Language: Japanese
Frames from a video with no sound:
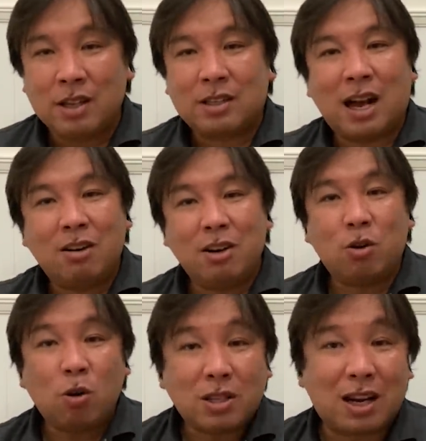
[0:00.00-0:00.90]
三塁
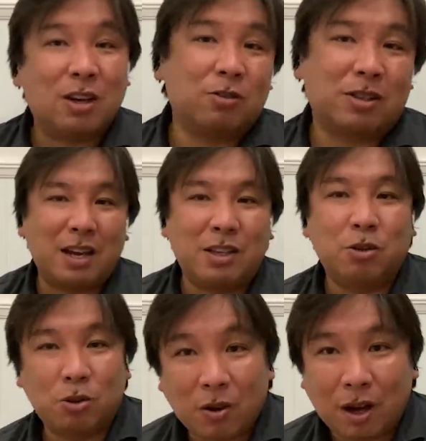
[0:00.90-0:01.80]
コーチからのンってい
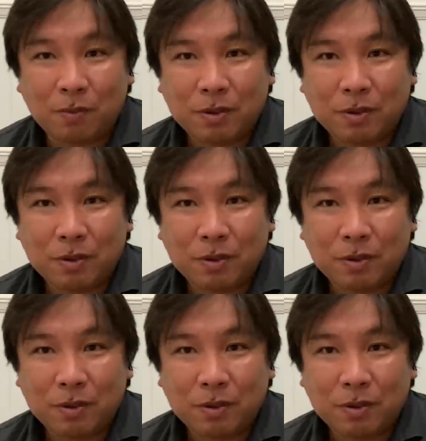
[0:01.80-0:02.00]
うのは、